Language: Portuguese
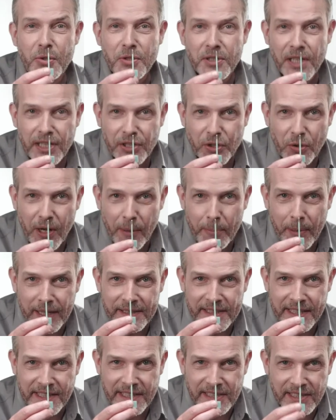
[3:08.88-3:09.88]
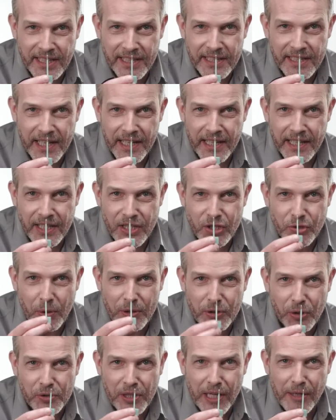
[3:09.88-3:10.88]
até que a parte estriada fique
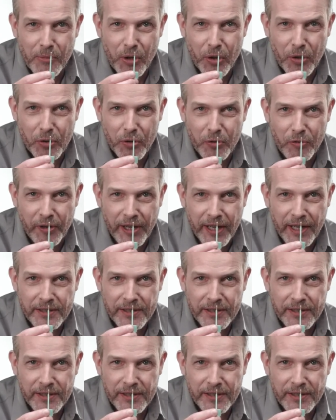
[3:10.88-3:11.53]
totalmente coberta.